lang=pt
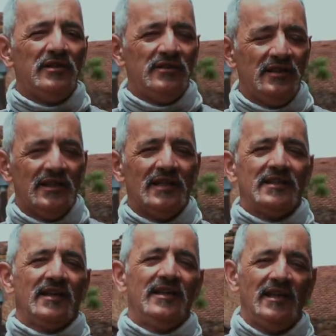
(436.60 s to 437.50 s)

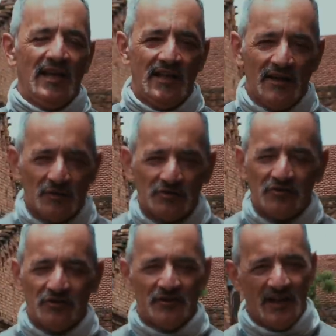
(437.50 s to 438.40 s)
adianta ir lá na
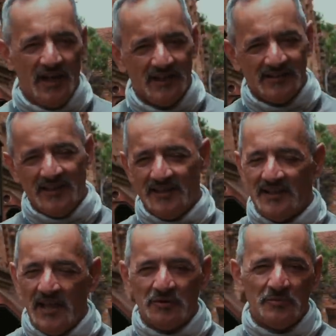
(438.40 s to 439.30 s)
concessionária, sentar
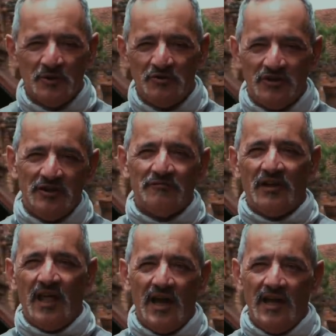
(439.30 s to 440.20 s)
10 minutinhos e
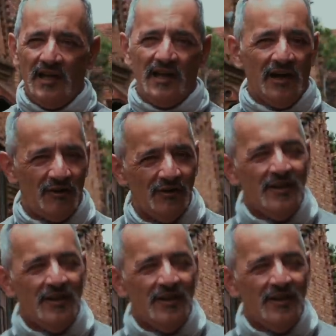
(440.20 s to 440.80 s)
falar, ah, é legal.